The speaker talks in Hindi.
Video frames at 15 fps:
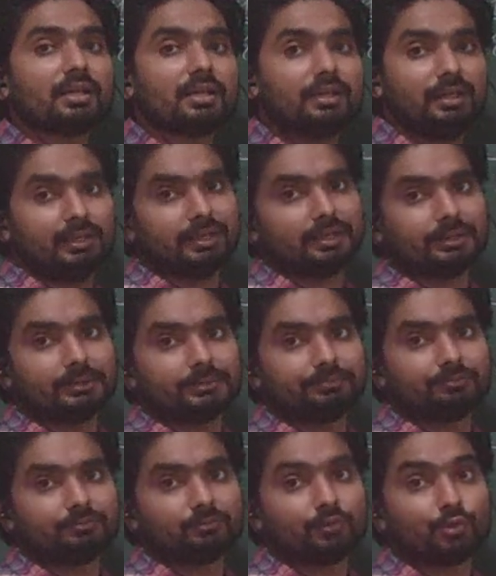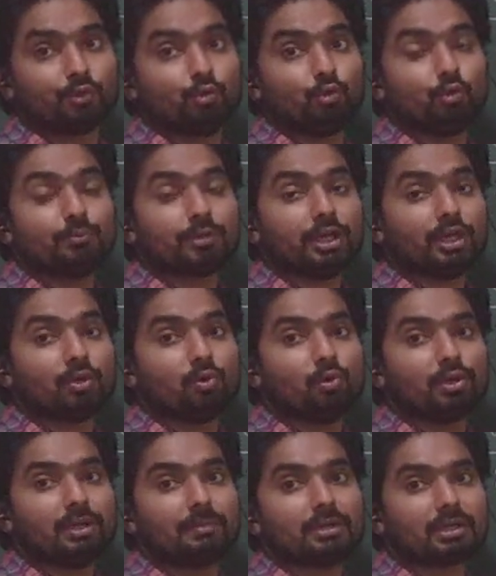नहीं है क्यूब के
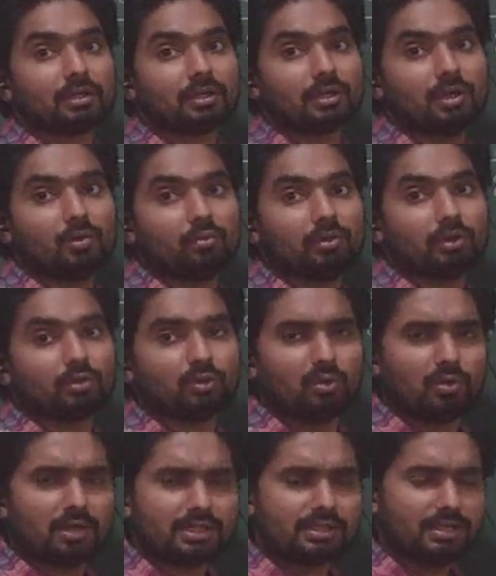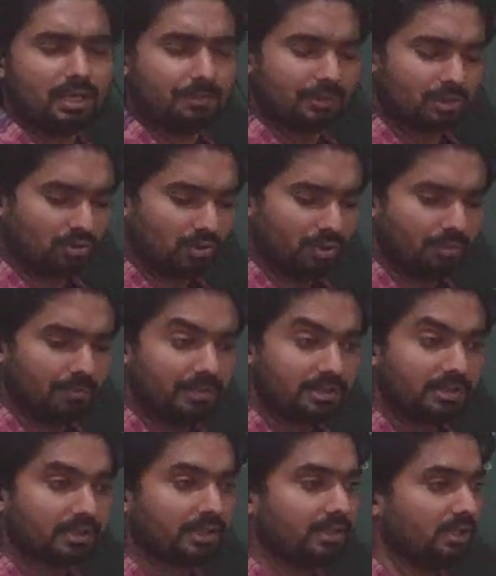कोने पर रखा हुआ है थोड़ा सा आप इसको
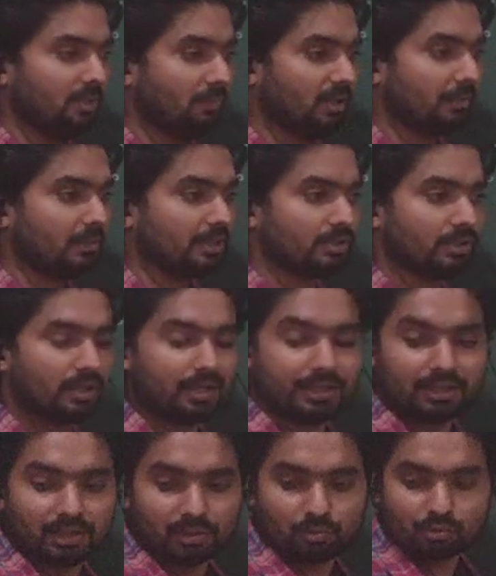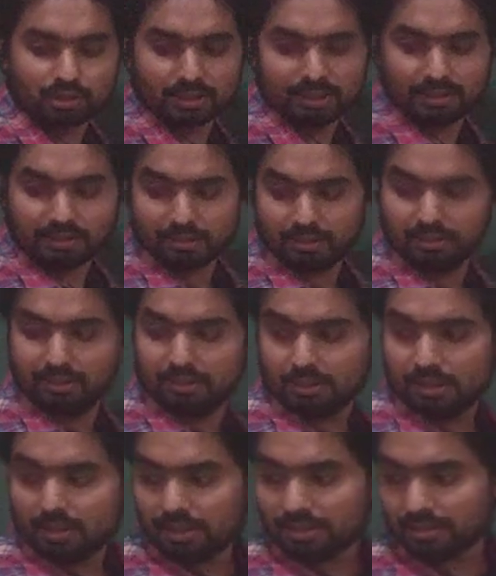इमेजिन कीजिए मेरे पास दिखाने के लिए कुछ है नहीं
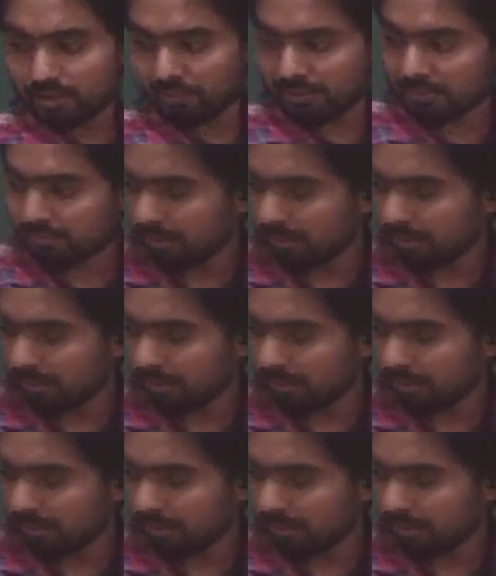अदरवाइज मैं